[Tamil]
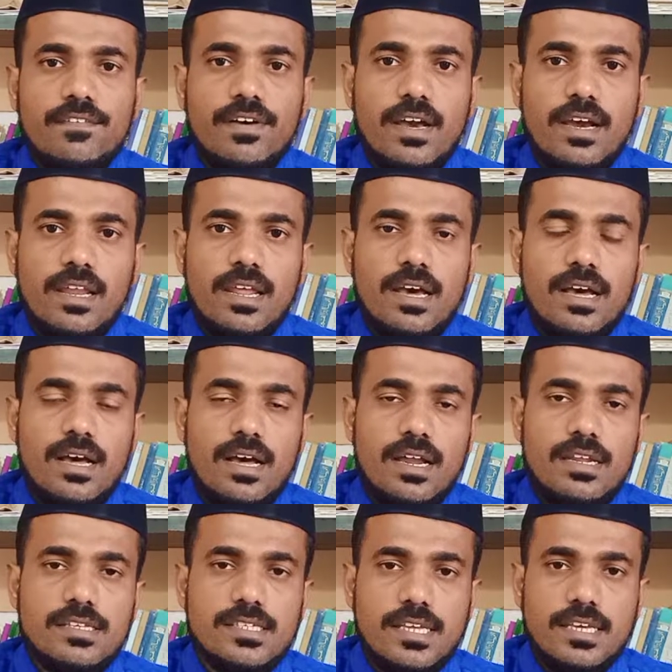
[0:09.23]
வ அலா
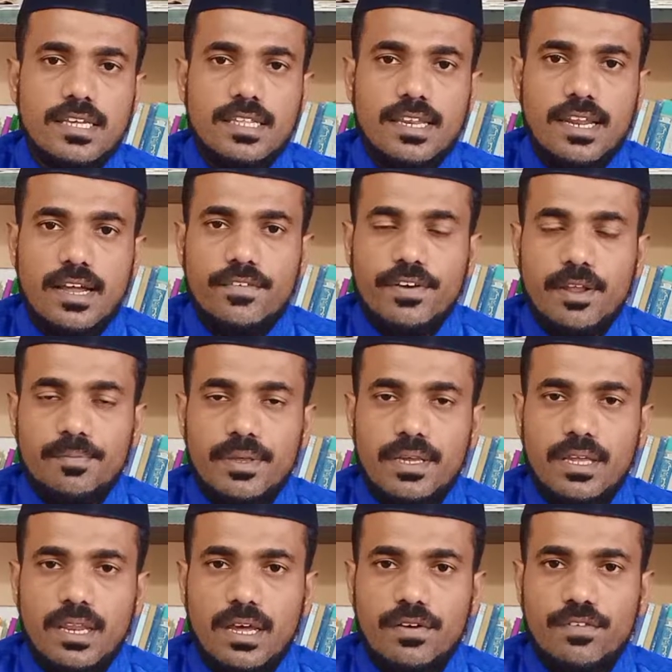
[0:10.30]
அலி சையீதினா வ
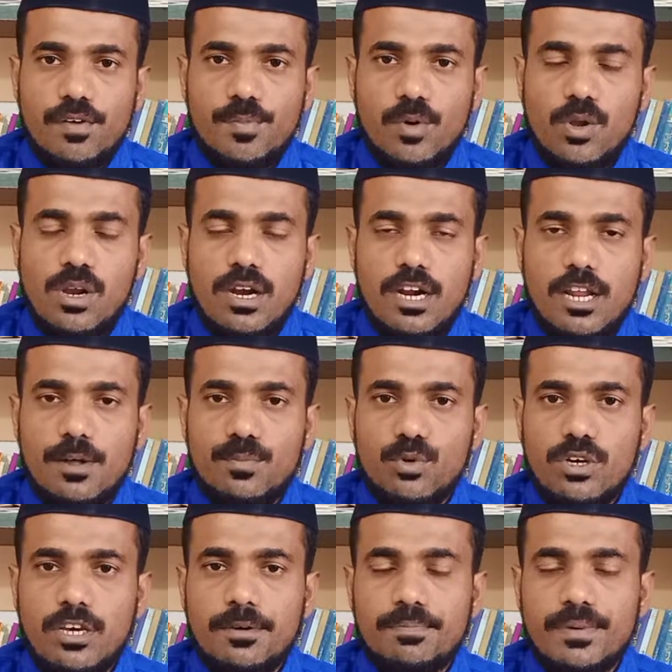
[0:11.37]
நபீனா வ மௌலானா
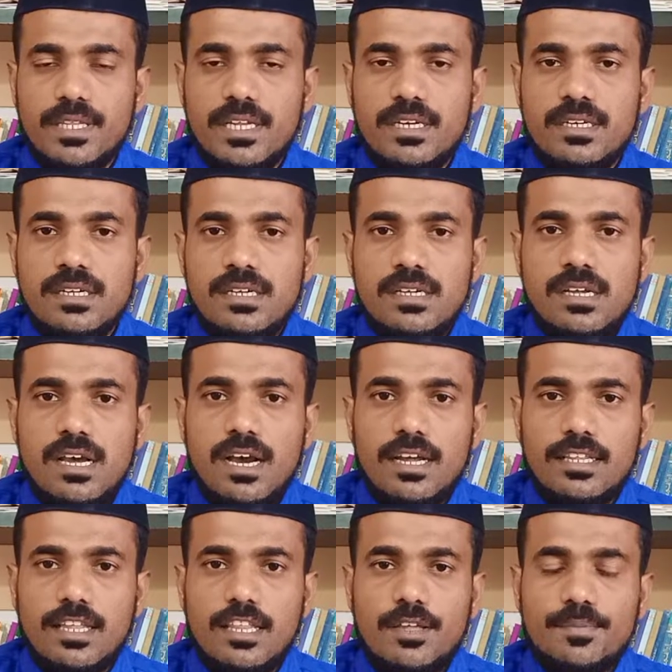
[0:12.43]
முஹம்மதின்
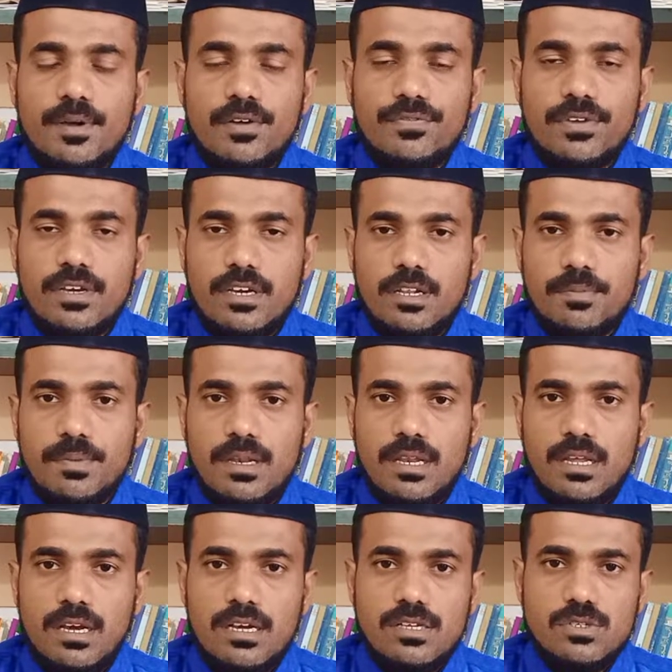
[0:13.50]
அஜத மாஃபி
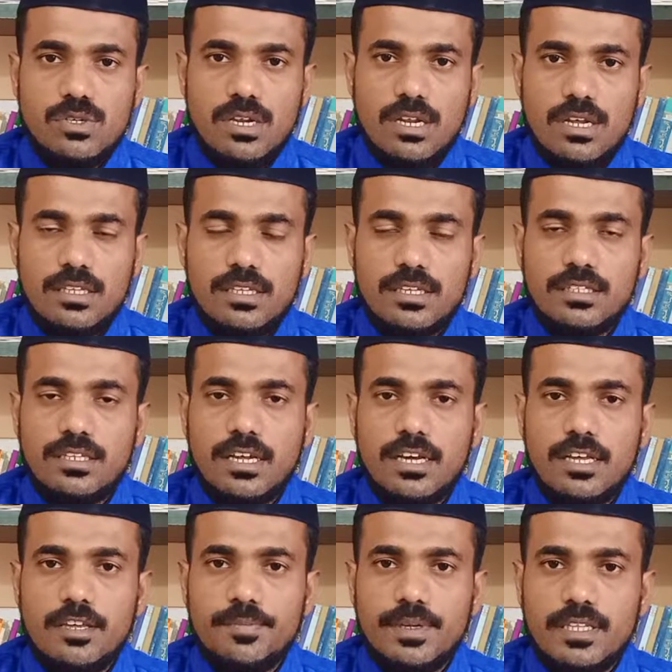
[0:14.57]
அல்மில்லா சலாத்தன்
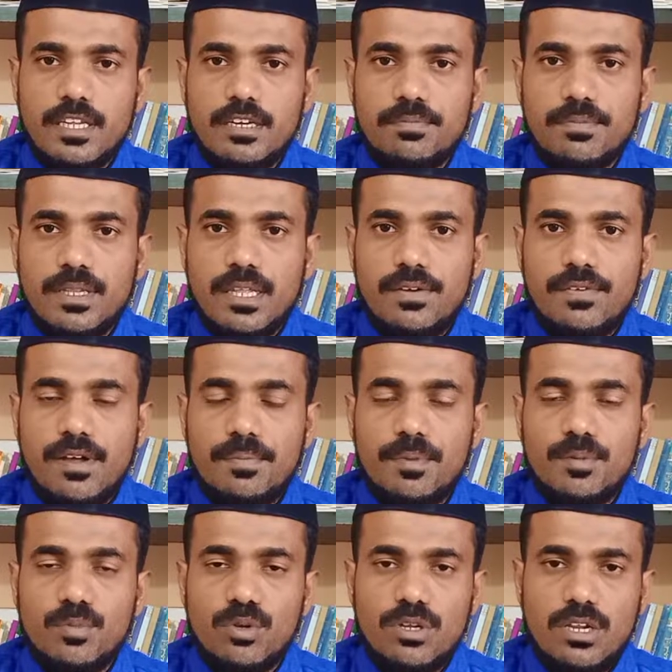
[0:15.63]
தாயிமத்தன்
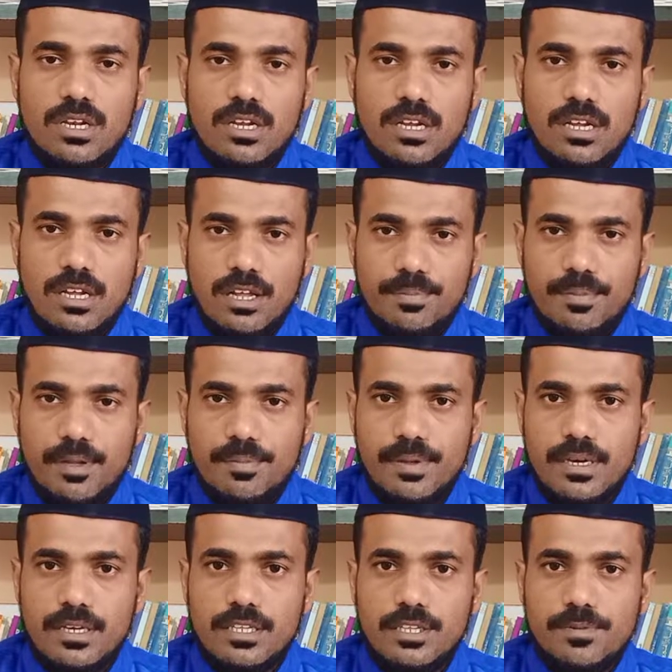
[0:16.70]
பிதவாமி முல்கில்லா
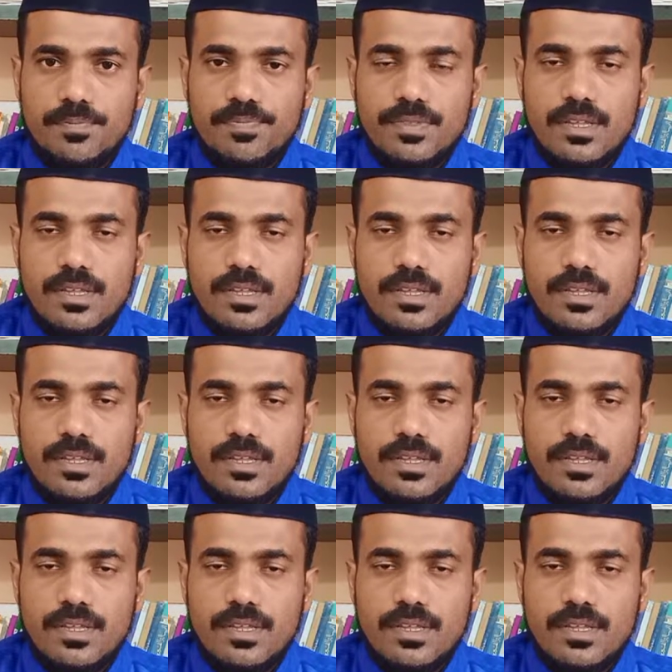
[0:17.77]
அமாபாயத்